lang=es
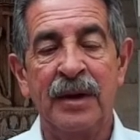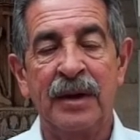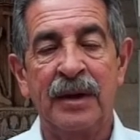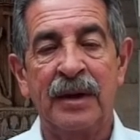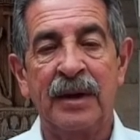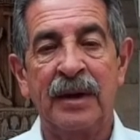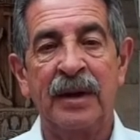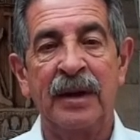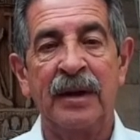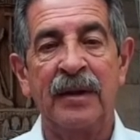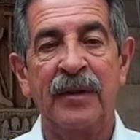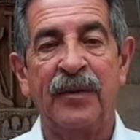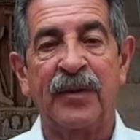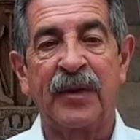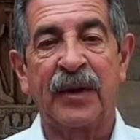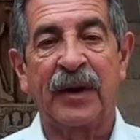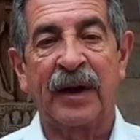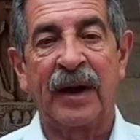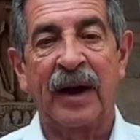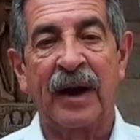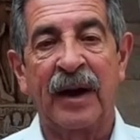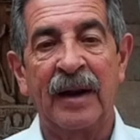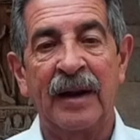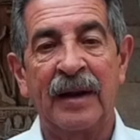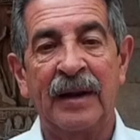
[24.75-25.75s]
y
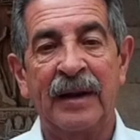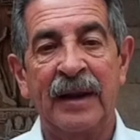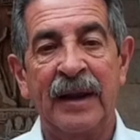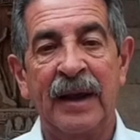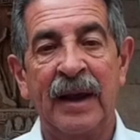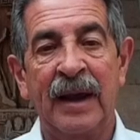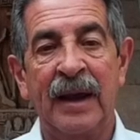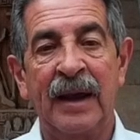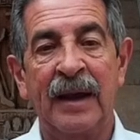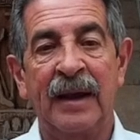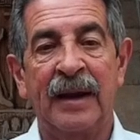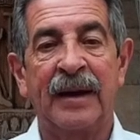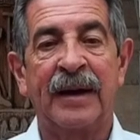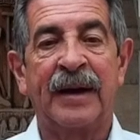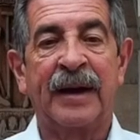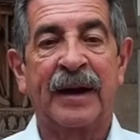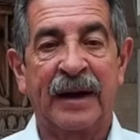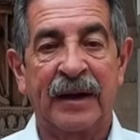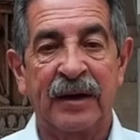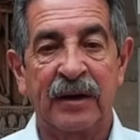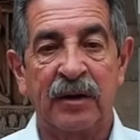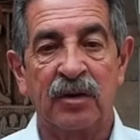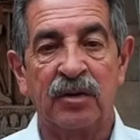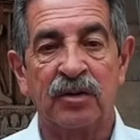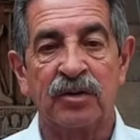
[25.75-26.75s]
cerraré el día en
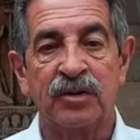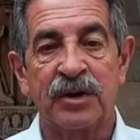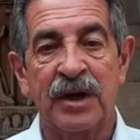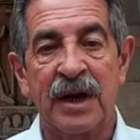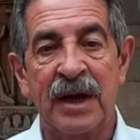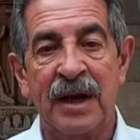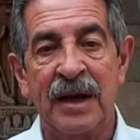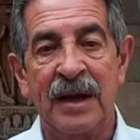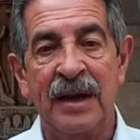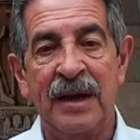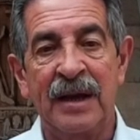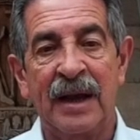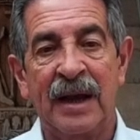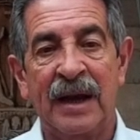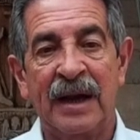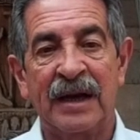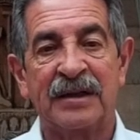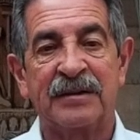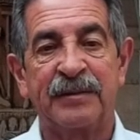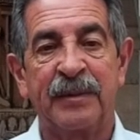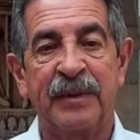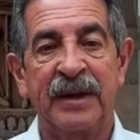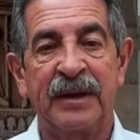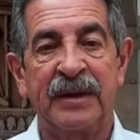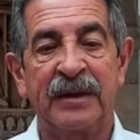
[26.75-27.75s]
Reynosa a las
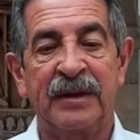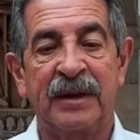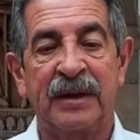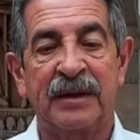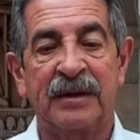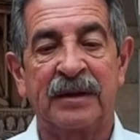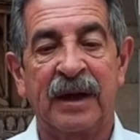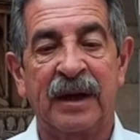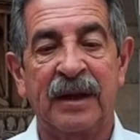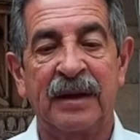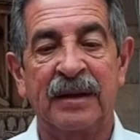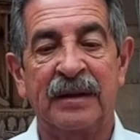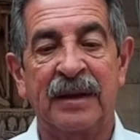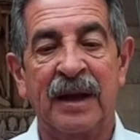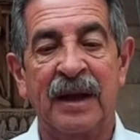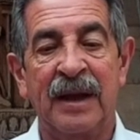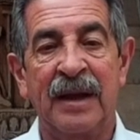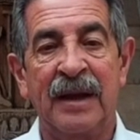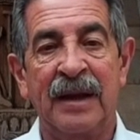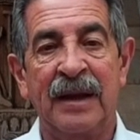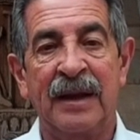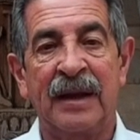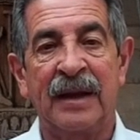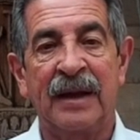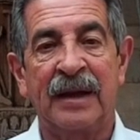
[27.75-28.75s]

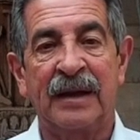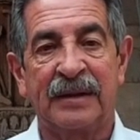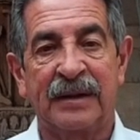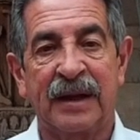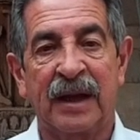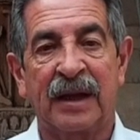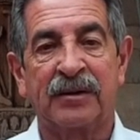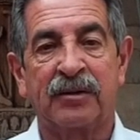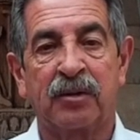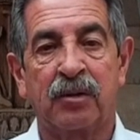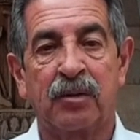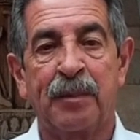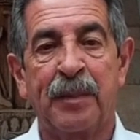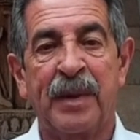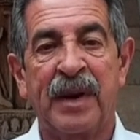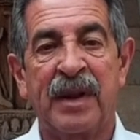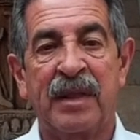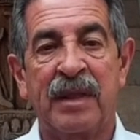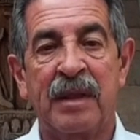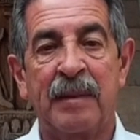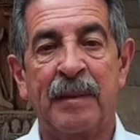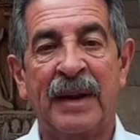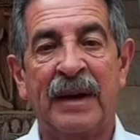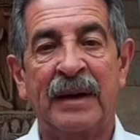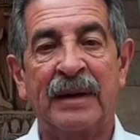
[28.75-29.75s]
20.30 en el teatro
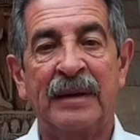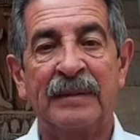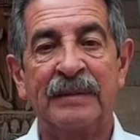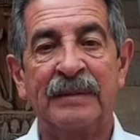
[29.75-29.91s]
principal.